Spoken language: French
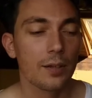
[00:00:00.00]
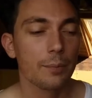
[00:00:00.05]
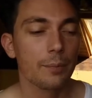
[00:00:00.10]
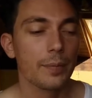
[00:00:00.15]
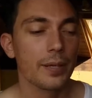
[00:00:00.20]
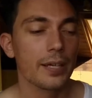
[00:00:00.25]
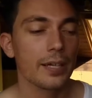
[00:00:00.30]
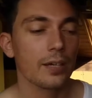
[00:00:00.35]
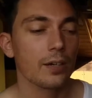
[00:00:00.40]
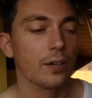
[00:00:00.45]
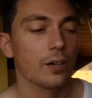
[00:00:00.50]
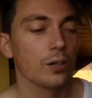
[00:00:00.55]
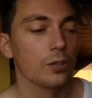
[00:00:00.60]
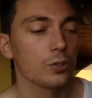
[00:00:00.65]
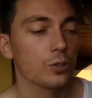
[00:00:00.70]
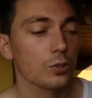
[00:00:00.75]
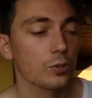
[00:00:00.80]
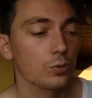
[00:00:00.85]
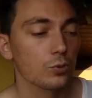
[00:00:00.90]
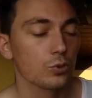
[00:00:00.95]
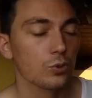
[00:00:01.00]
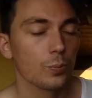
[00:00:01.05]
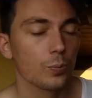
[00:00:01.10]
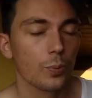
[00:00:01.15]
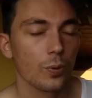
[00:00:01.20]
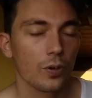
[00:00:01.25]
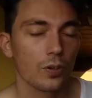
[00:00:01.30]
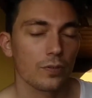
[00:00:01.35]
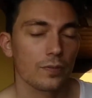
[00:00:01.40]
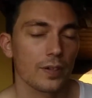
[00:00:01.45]
mais euh, je
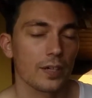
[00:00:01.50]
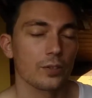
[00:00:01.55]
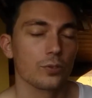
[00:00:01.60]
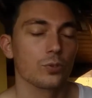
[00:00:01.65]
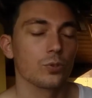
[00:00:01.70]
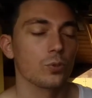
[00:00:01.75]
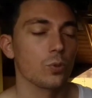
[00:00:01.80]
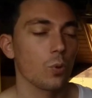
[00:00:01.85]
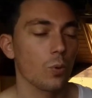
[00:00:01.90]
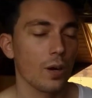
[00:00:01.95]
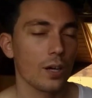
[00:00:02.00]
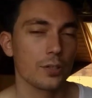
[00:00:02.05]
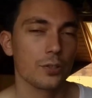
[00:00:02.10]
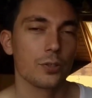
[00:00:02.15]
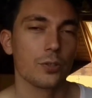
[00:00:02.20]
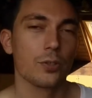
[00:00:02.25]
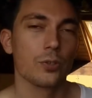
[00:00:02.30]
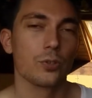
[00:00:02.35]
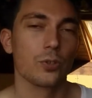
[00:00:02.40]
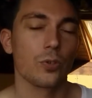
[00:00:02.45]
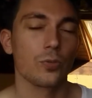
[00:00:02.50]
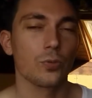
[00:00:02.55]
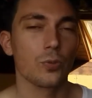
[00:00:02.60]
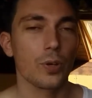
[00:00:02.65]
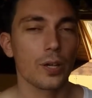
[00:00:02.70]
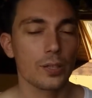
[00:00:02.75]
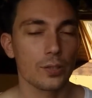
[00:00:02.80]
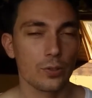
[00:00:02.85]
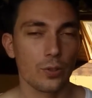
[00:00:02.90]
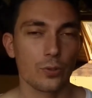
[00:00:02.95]
pense, enfin je crois que j'en
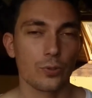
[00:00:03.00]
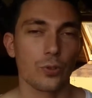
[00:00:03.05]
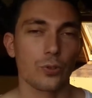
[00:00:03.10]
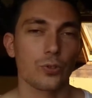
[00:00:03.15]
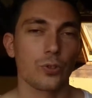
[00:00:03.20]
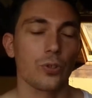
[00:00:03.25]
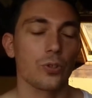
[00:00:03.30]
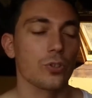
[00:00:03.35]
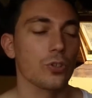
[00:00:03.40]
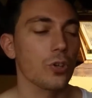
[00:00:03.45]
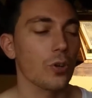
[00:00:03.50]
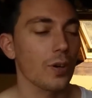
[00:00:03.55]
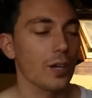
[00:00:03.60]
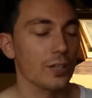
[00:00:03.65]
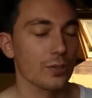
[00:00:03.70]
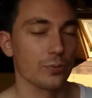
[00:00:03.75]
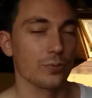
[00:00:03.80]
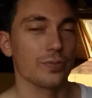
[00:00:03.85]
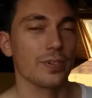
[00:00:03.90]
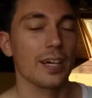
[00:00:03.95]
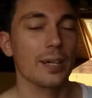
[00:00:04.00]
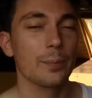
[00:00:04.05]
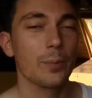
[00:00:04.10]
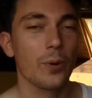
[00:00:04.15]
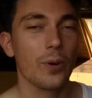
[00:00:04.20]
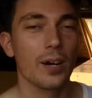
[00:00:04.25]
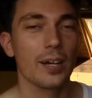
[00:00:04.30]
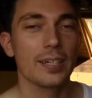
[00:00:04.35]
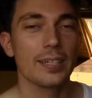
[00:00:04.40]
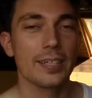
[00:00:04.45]
ferai de temps en temps quand elles ont
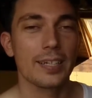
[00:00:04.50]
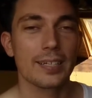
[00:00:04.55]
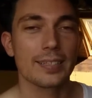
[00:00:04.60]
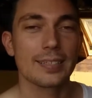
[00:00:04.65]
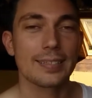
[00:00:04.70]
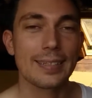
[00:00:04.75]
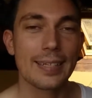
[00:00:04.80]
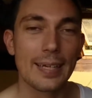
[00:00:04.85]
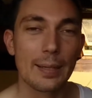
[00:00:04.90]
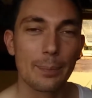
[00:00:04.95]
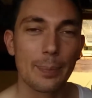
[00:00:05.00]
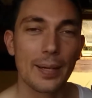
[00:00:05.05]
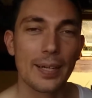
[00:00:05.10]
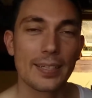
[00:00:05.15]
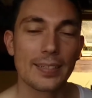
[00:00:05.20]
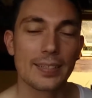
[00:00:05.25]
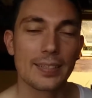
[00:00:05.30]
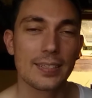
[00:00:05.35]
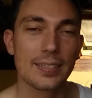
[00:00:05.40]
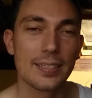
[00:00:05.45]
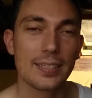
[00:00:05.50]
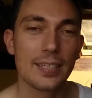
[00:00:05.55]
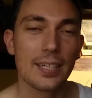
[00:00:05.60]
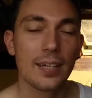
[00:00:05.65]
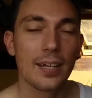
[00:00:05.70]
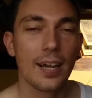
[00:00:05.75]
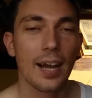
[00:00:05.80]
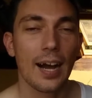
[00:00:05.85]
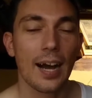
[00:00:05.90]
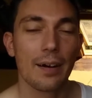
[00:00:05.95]
vraiment un lien très précis
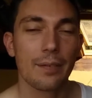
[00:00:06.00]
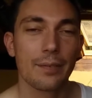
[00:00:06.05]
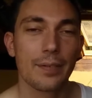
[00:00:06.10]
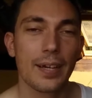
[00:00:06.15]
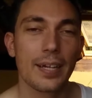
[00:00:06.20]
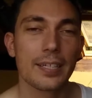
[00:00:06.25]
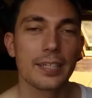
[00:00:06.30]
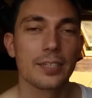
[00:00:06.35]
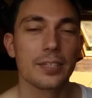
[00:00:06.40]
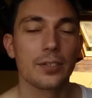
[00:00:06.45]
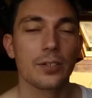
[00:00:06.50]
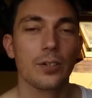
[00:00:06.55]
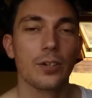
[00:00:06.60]
avec,